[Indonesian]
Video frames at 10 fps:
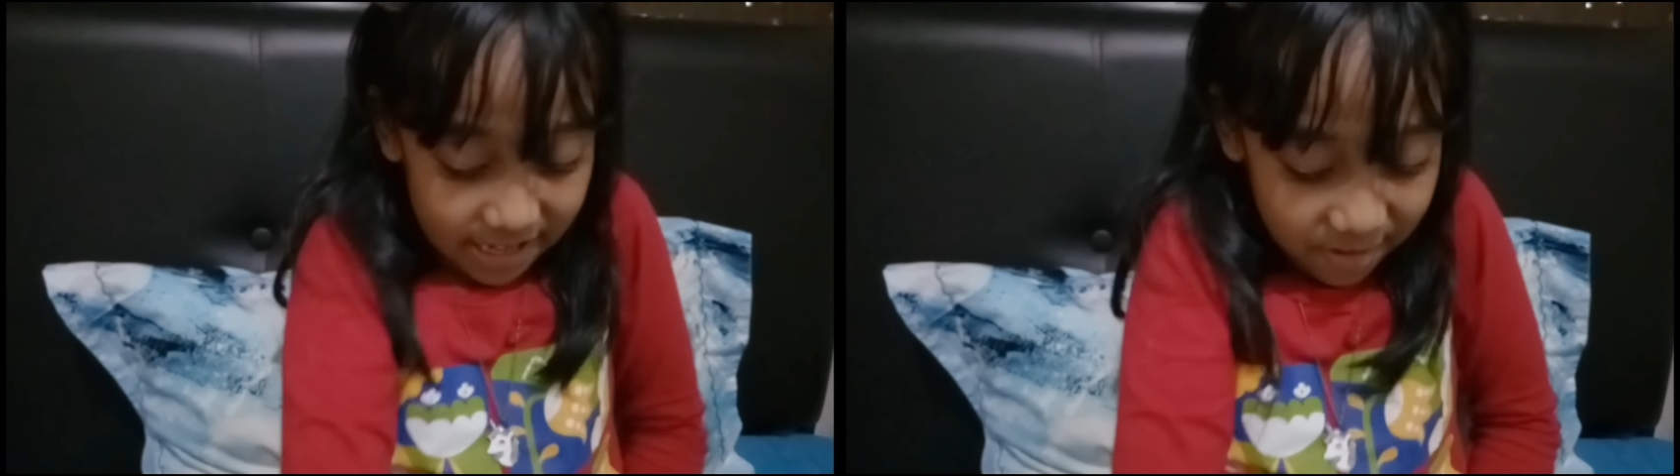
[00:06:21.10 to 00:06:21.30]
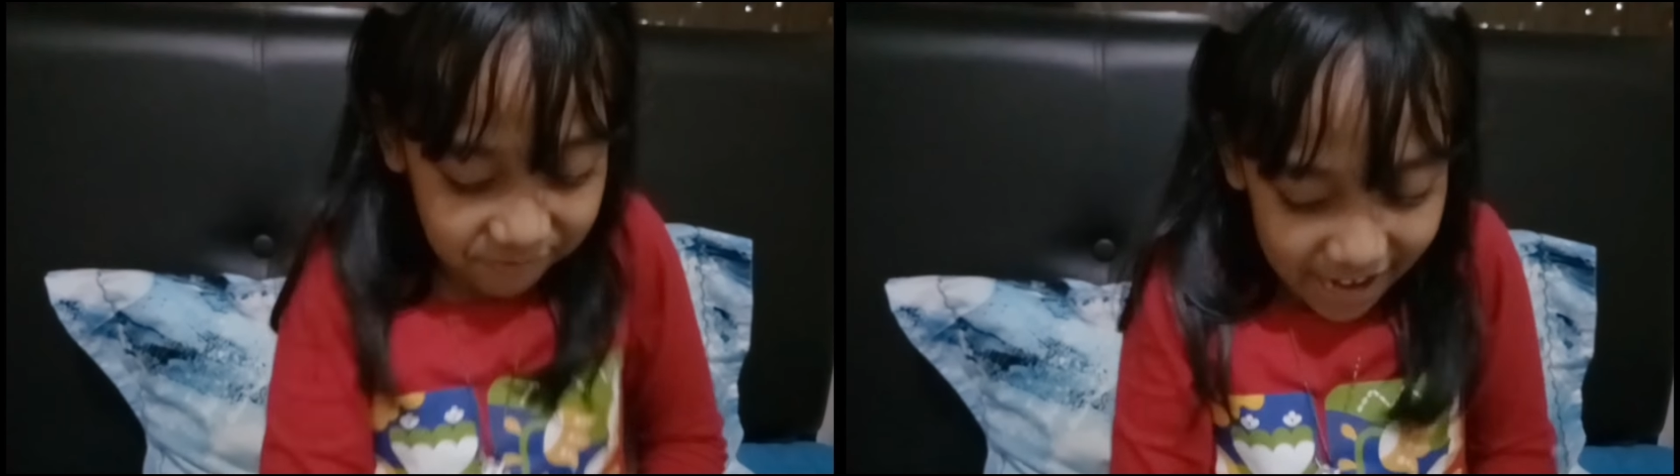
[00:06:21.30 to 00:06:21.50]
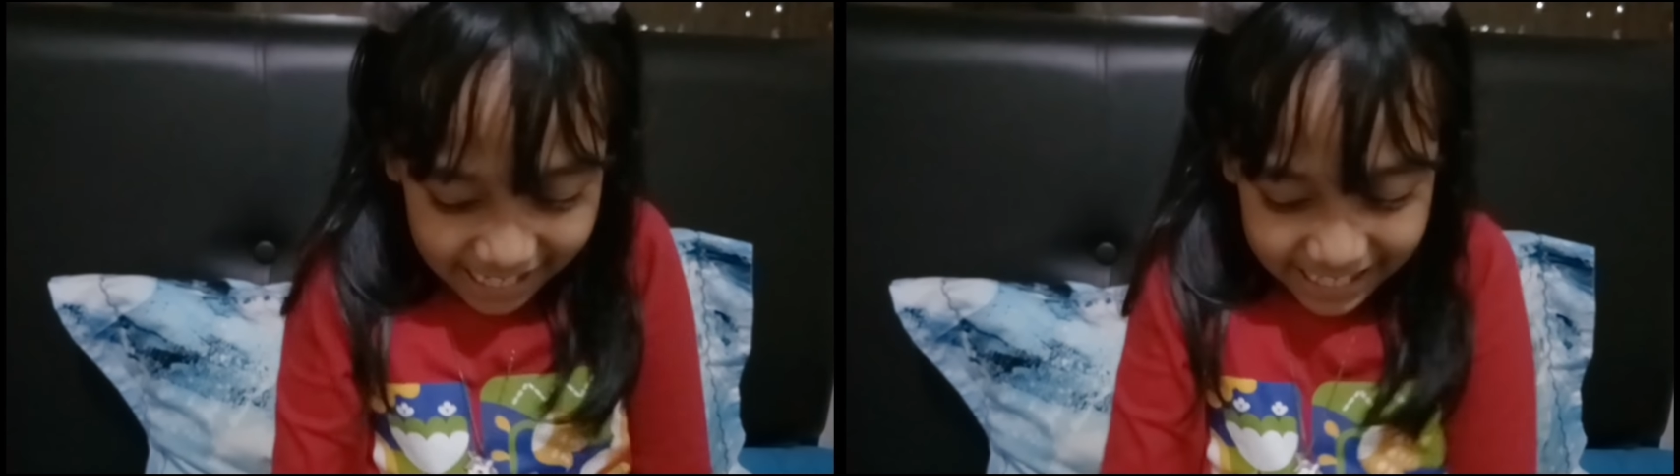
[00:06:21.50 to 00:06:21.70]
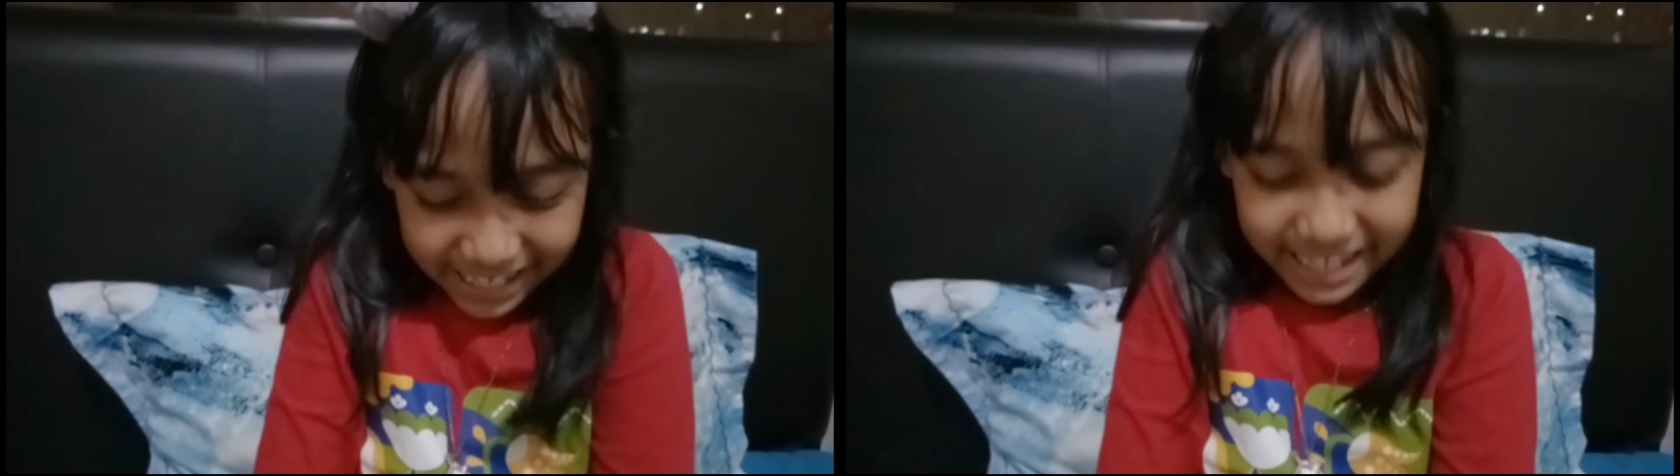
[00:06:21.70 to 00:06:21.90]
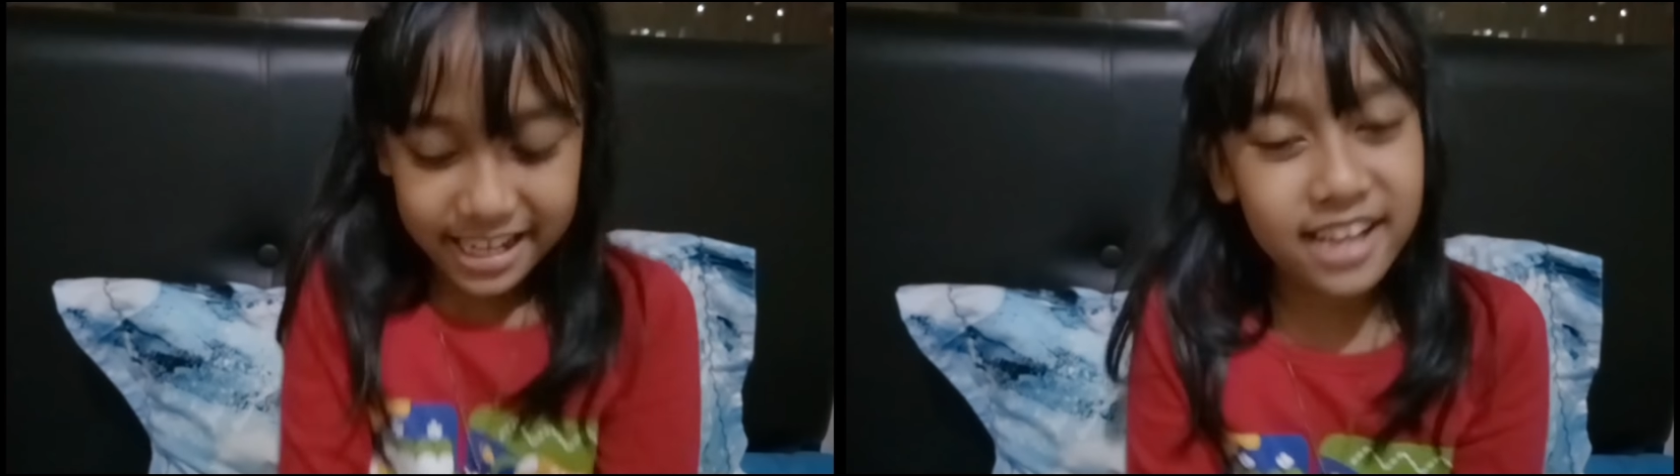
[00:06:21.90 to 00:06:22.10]
upsi,
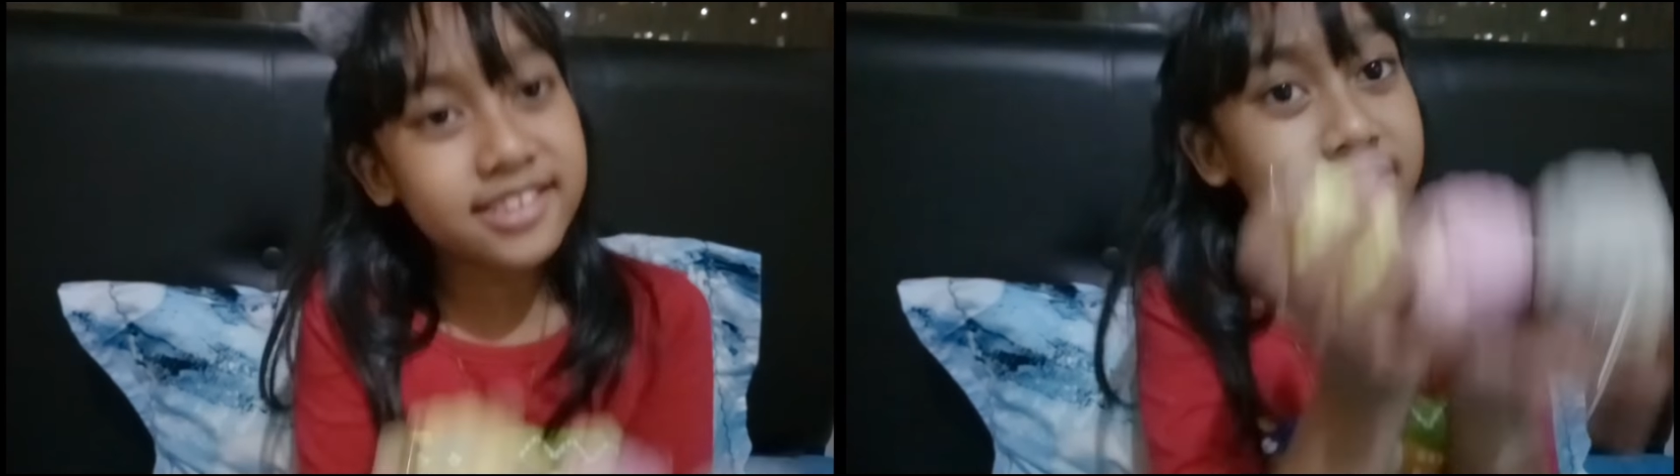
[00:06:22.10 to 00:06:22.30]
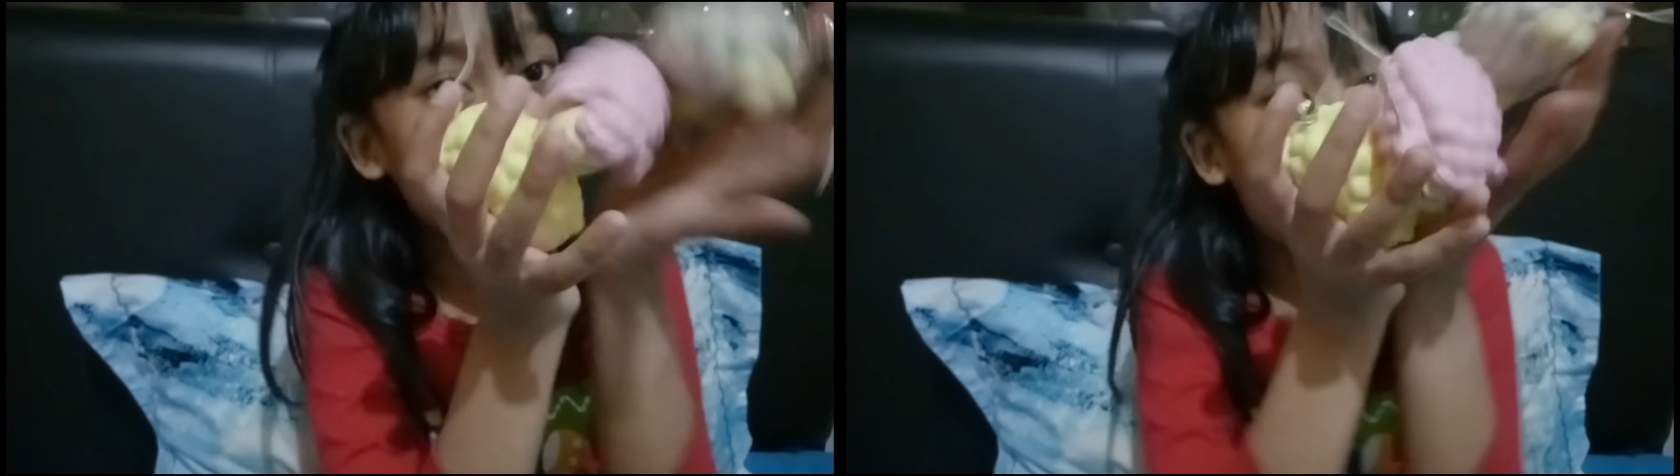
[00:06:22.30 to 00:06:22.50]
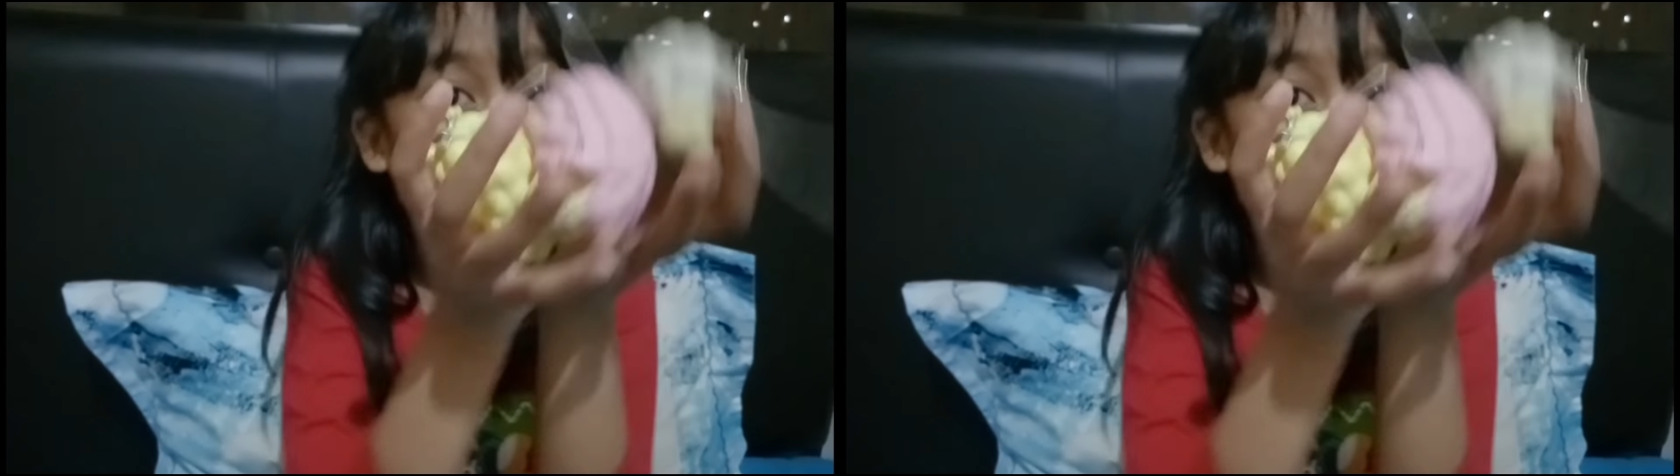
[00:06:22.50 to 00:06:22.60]
variasi